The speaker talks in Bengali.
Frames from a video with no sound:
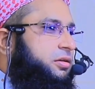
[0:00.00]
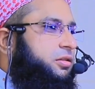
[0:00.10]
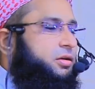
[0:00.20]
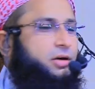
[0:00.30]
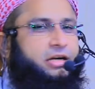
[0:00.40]

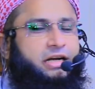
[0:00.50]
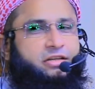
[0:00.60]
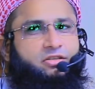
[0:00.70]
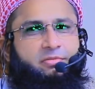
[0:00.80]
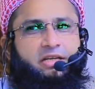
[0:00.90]
তো মক্কার
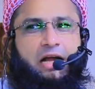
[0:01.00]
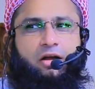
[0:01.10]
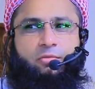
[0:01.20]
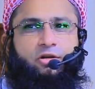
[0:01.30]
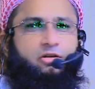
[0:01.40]
জমিনে
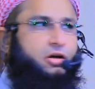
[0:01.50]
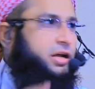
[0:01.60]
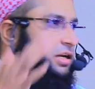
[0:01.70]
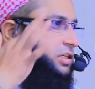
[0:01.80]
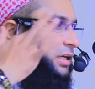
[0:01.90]
আগমন
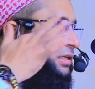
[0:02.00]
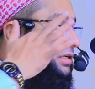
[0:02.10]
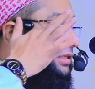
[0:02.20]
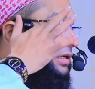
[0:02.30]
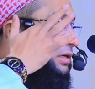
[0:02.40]
করার সাথে
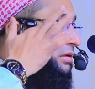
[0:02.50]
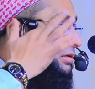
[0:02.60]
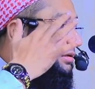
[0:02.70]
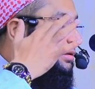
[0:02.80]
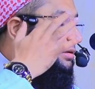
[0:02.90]
সাথে
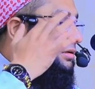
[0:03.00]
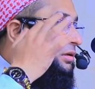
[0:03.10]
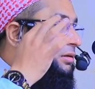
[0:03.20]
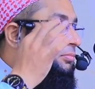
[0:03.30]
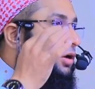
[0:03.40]

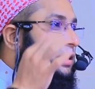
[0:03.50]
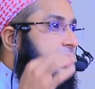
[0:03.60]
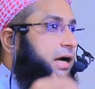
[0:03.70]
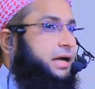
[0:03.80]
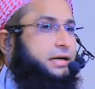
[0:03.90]

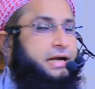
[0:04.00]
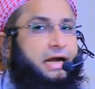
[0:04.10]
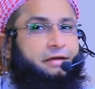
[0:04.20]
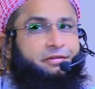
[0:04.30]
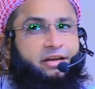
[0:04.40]
মক্কার
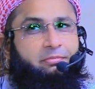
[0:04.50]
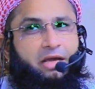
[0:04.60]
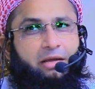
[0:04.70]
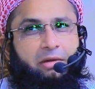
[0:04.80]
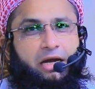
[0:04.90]
কাফের
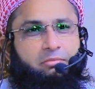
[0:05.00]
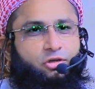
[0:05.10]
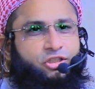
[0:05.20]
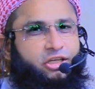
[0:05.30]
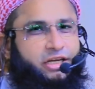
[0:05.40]
বেঈমান
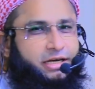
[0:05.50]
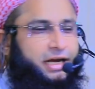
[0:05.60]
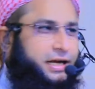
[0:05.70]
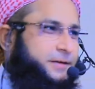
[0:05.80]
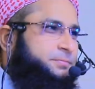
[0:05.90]
মশরেকরা
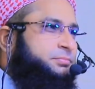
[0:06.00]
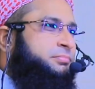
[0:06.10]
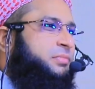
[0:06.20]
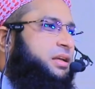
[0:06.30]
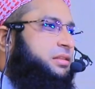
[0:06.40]

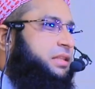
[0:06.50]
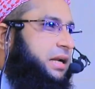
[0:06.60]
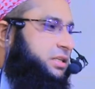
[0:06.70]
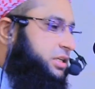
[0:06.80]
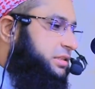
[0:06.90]

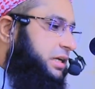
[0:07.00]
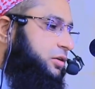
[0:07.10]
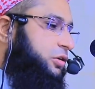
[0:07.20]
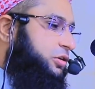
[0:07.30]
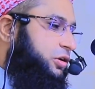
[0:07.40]
তারা চিন্তা
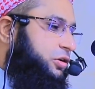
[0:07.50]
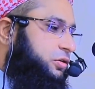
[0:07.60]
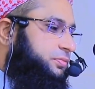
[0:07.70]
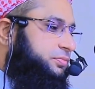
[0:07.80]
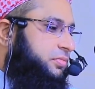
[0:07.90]
করল
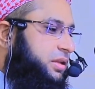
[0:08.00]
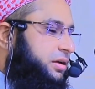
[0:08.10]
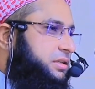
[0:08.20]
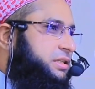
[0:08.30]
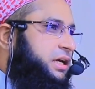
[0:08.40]

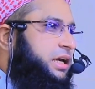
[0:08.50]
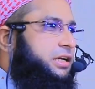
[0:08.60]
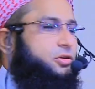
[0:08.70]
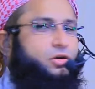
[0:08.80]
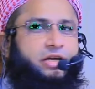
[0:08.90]
যে এই
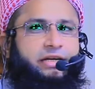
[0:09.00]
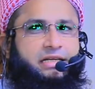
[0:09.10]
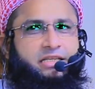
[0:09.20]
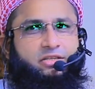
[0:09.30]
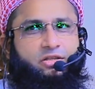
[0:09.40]
লোকের
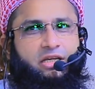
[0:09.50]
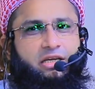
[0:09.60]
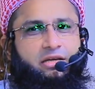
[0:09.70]
কাছে যদি